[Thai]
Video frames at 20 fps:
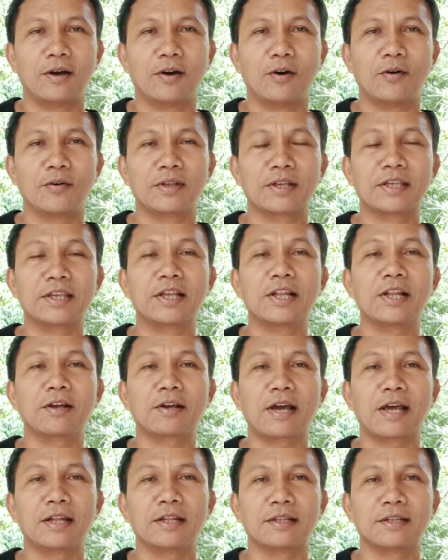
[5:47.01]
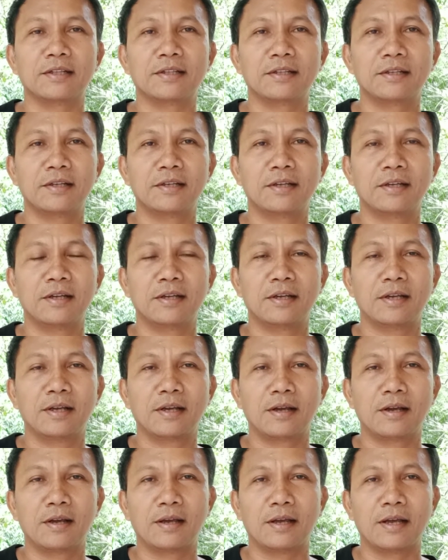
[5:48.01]
อ๋ออย่างนี้แล้วกัน
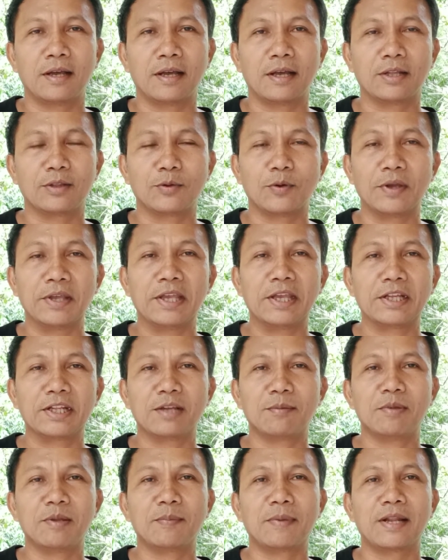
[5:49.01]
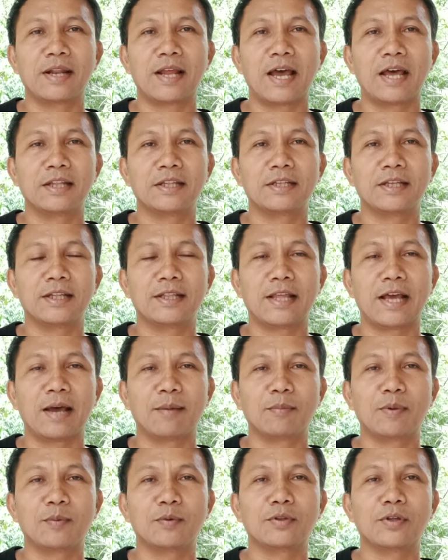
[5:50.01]
ตัวเองเนี่ยมีปัญหาที่จะถา
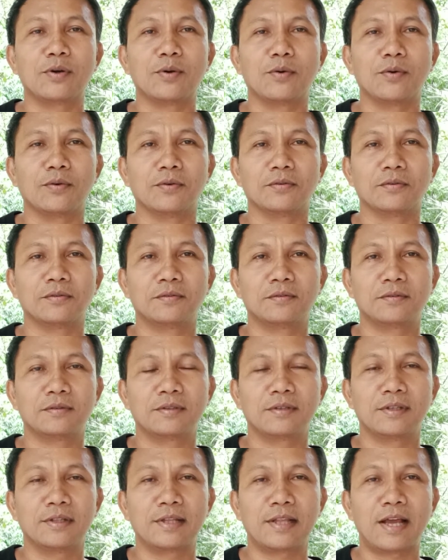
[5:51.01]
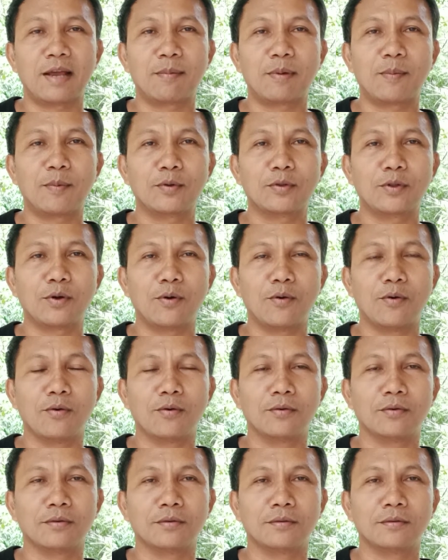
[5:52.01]
มพระพุทธองค์ ถ้าพระพุทธอ
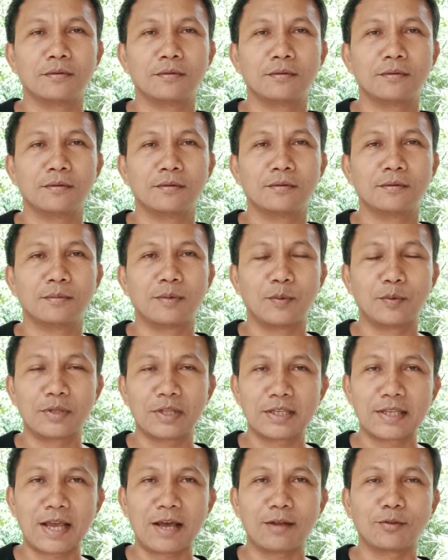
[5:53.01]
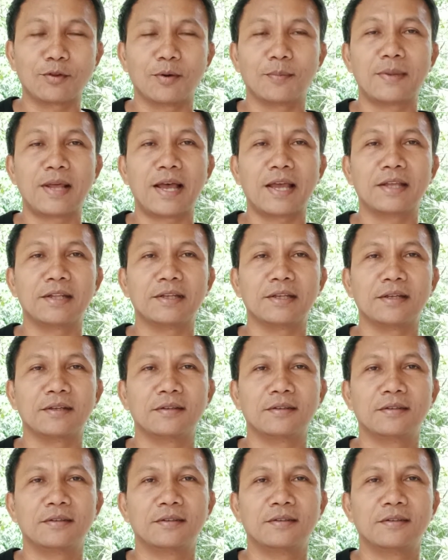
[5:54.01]
งค์พุทธเจ้าตอบได้เนี่ย
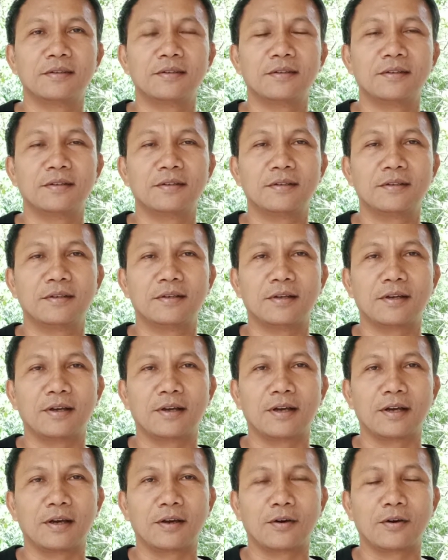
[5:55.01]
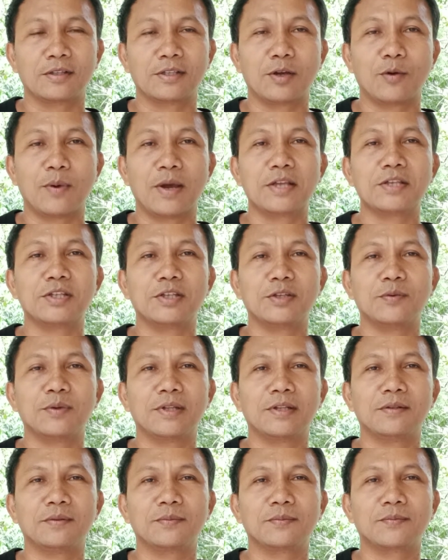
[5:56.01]
ก็จะไว้ชี
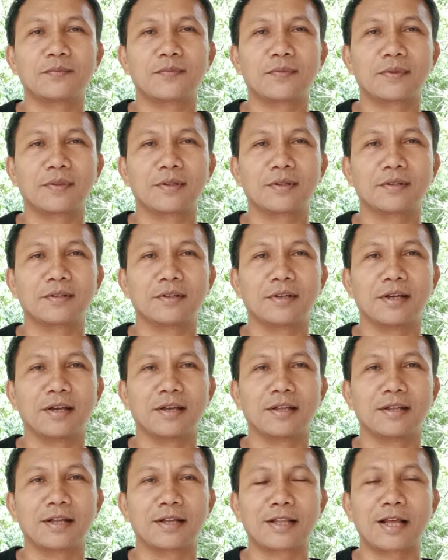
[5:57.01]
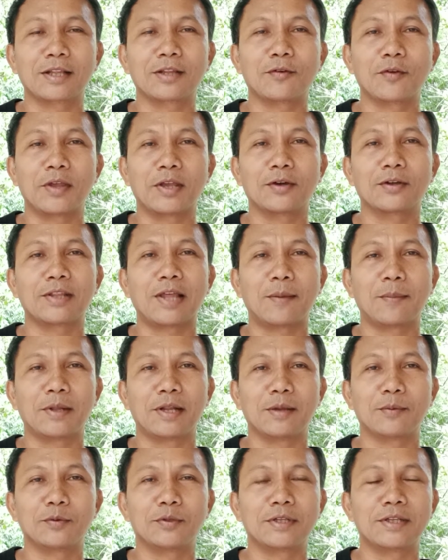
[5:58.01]
วิตแต่ทั้งตัวเองก็ทำ
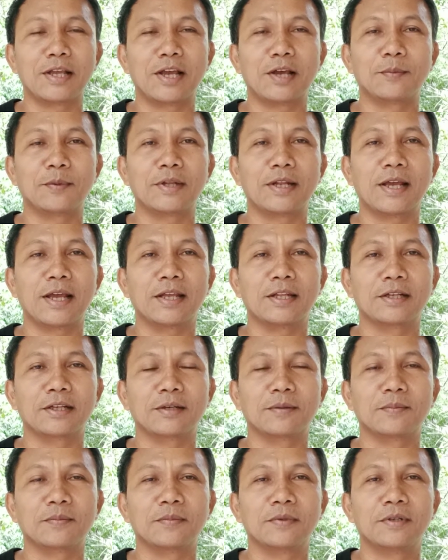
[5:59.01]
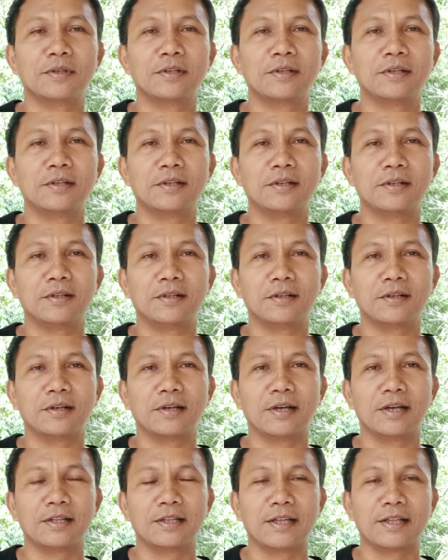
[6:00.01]
อะไรพุทธเจ้าไม่ได้นะครับ
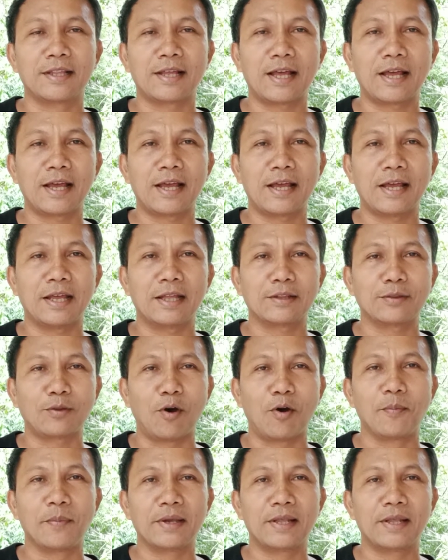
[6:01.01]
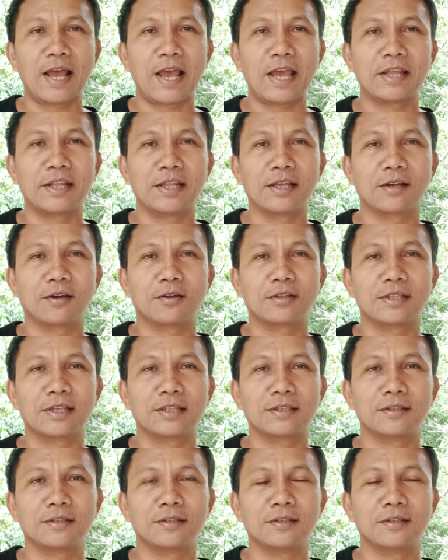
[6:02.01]
แต่ถ้าตอบได้เนี่ยก็
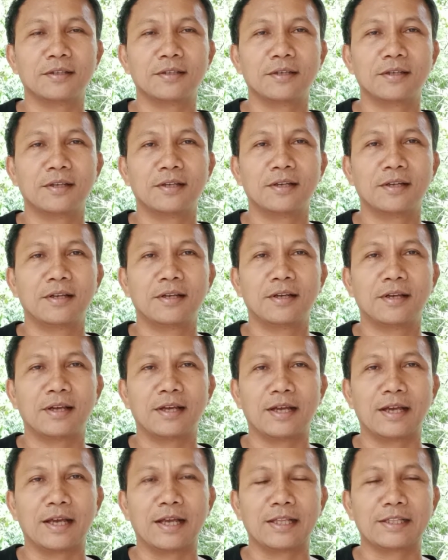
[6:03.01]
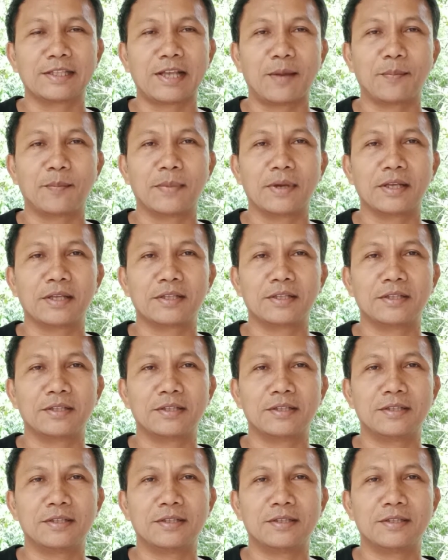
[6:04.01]
จะจับมา
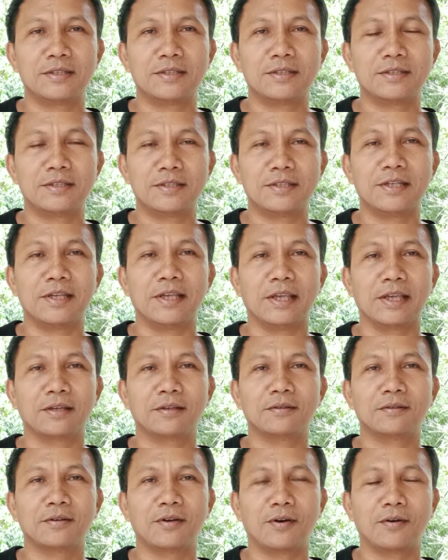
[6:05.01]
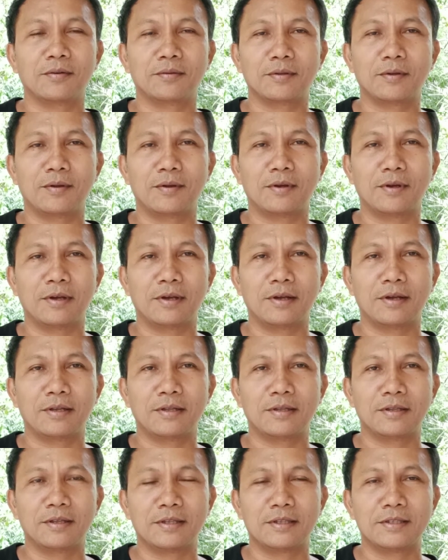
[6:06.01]
ฉีกเอา
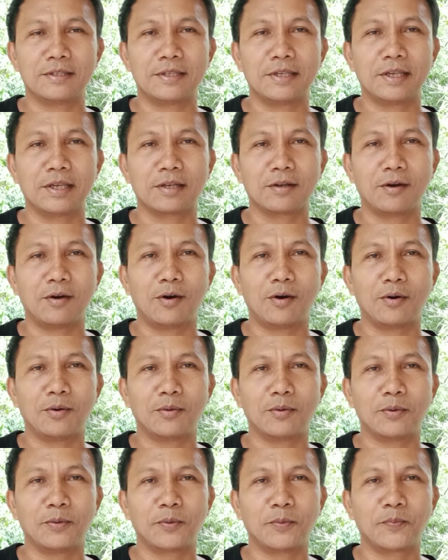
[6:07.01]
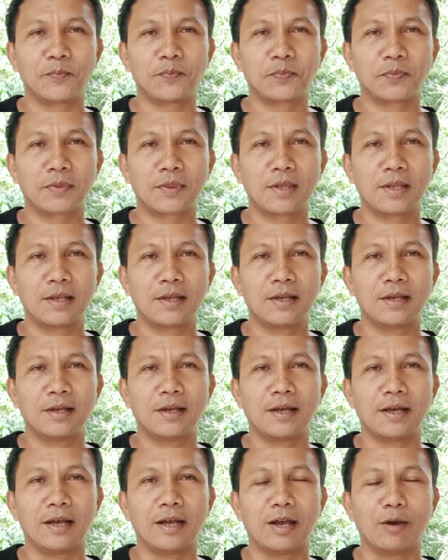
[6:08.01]
ฉีกเอา
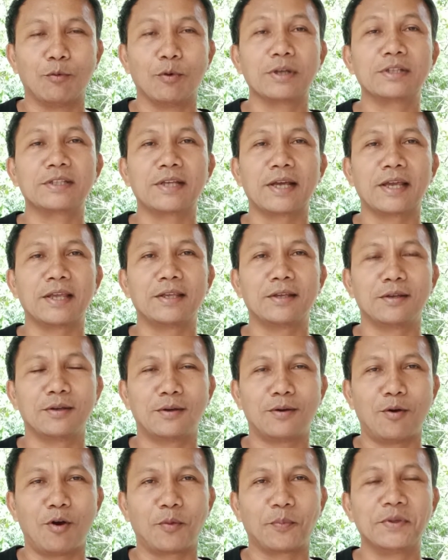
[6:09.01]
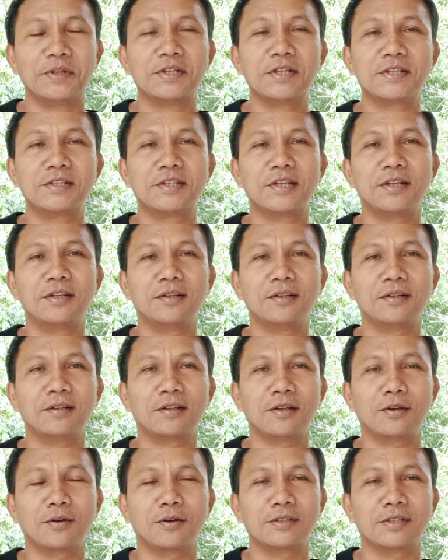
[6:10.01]
หัวใจออกเป็นชิ้
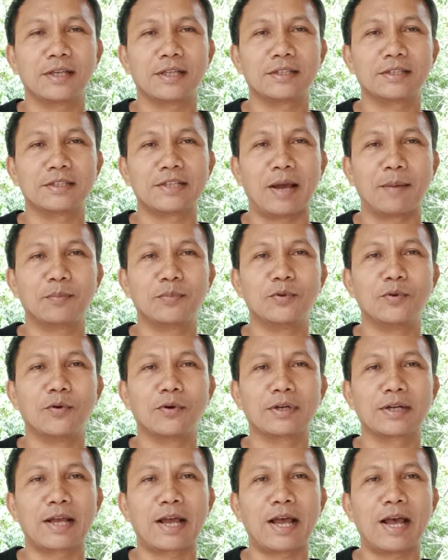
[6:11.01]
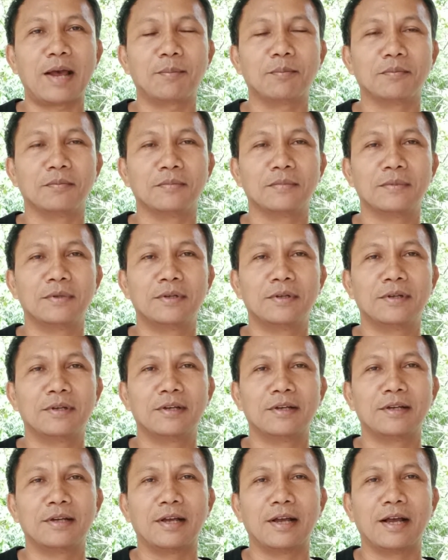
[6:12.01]
นๆ แล้วก็จะจับโยนข้าม
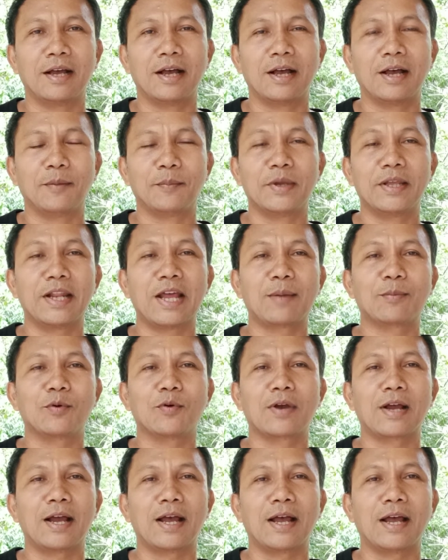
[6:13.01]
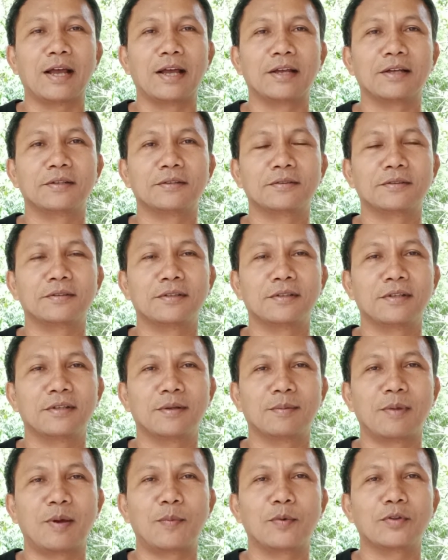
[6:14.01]
แม่น้ำคงคา
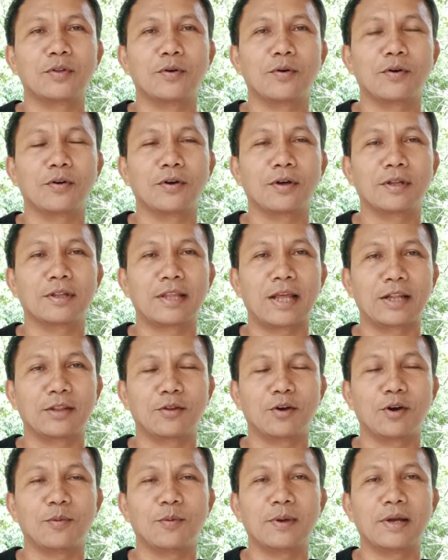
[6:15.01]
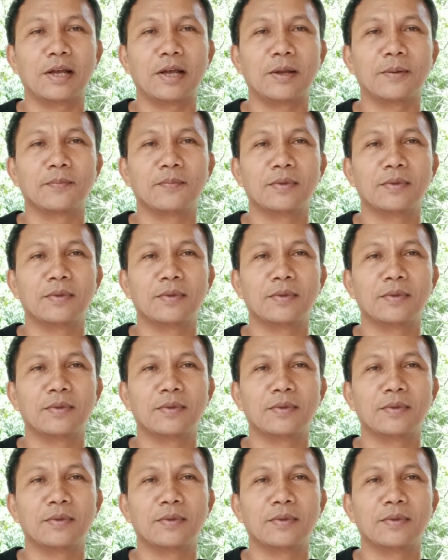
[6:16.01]
พระพุทธองค์ก็ตัดตอบว่า